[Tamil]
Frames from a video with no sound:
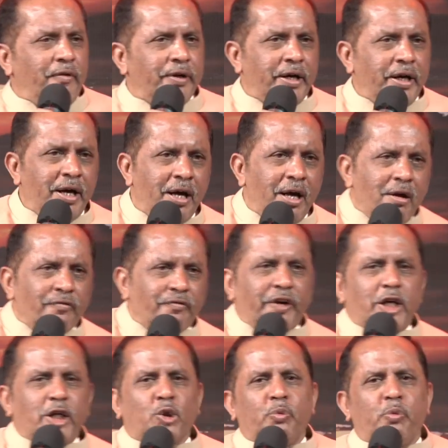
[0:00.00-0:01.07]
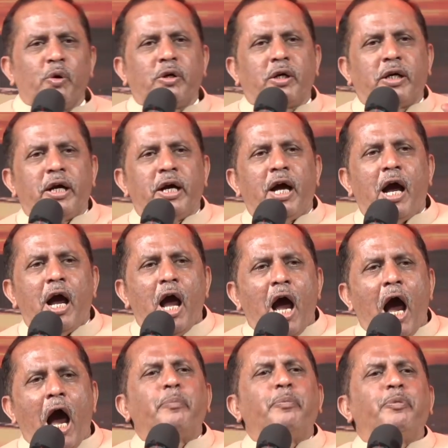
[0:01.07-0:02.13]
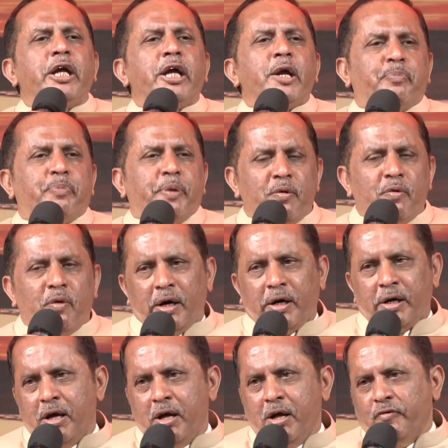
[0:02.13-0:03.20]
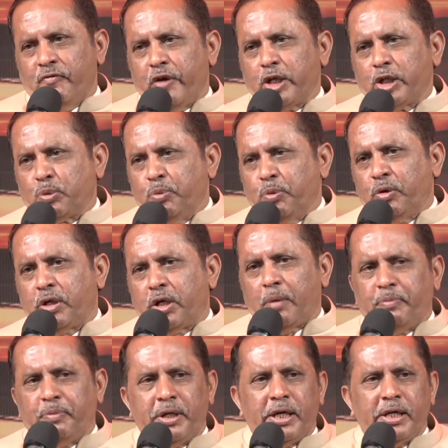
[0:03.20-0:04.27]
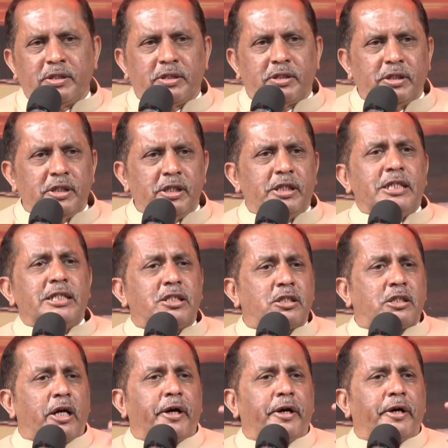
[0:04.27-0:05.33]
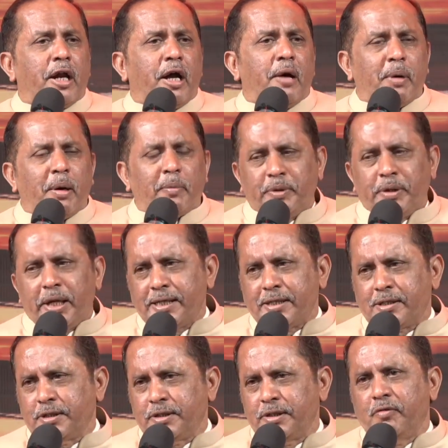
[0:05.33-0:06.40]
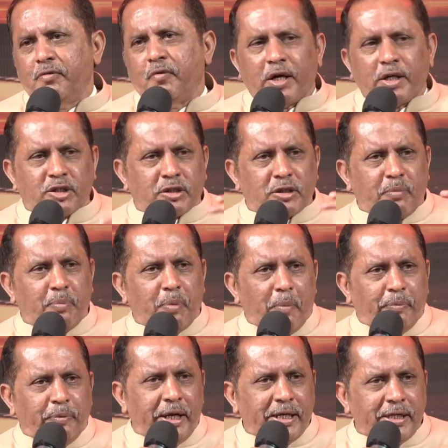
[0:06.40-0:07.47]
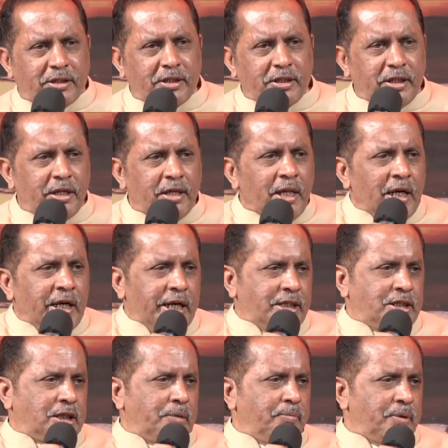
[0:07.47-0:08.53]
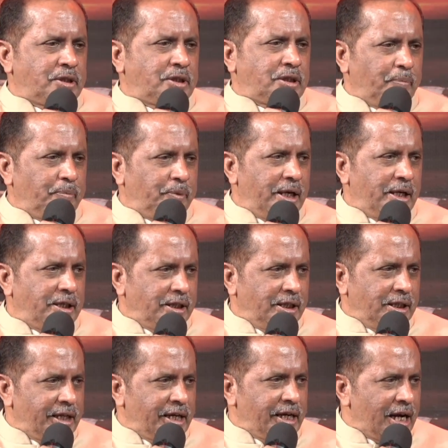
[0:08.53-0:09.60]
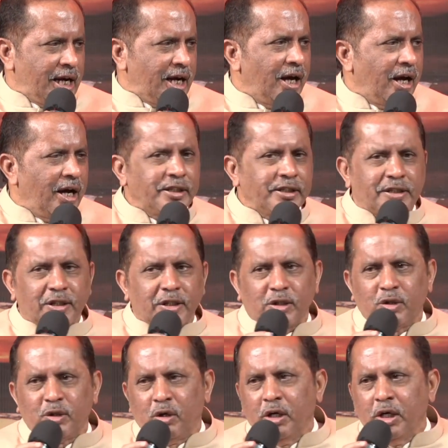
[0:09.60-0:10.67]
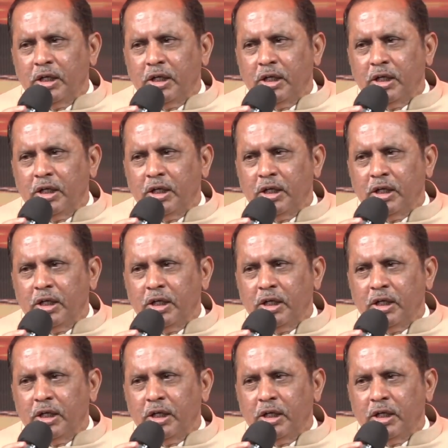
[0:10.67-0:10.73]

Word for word: அவங்க ஃபேஸ்புக்கை அப்டேட் பண்ணுவாங்க ஃபேஸ்புக் அப்டேட்டு இன்ஸ்டாகிராம் அப்டேட்டு வாட்ஸ்அப் அப்டேட்டு எஸ்எம்எஸ் அப்டேட்டு இன்னும் என்னெல்லாம் இருக்குதோ